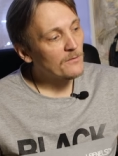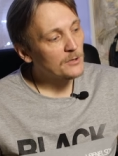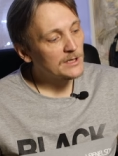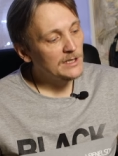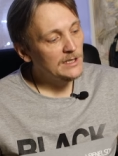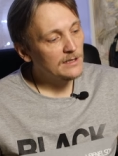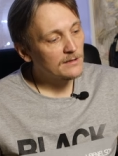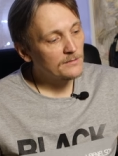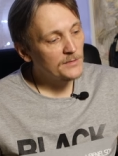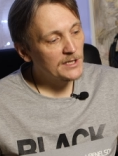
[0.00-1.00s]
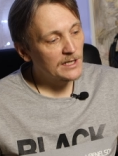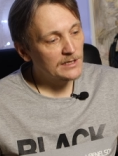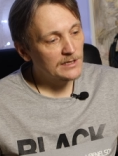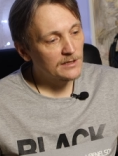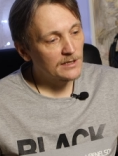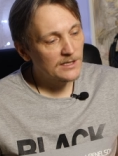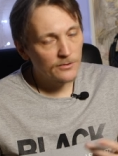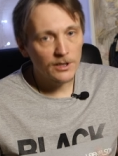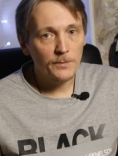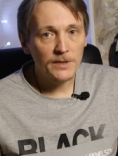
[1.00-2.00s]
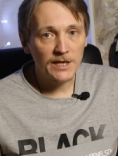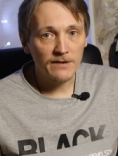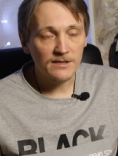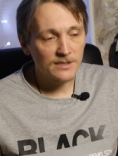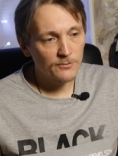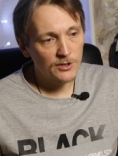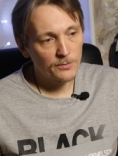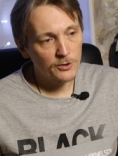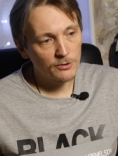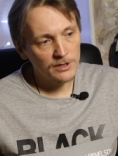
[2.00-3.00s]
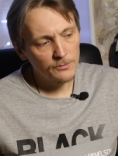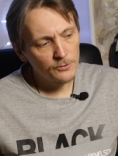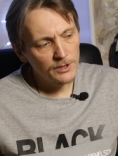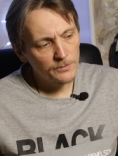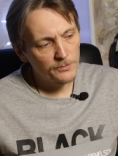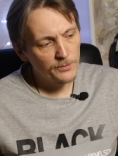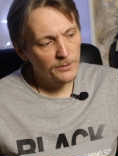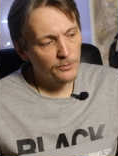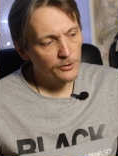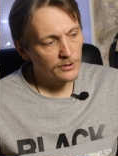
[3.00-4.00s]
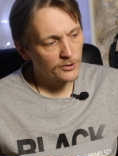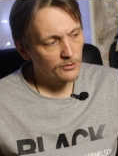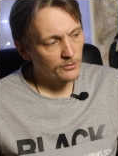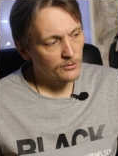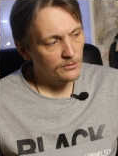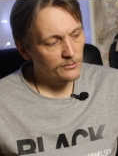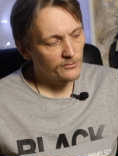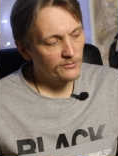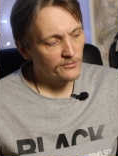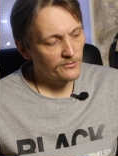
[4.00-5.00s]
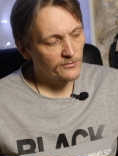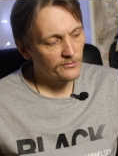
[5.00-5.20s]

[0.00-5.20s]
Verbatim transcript: Вот, и мне как-то это настолько понравилось, потому что я пришел домой и, и понял, что, ну,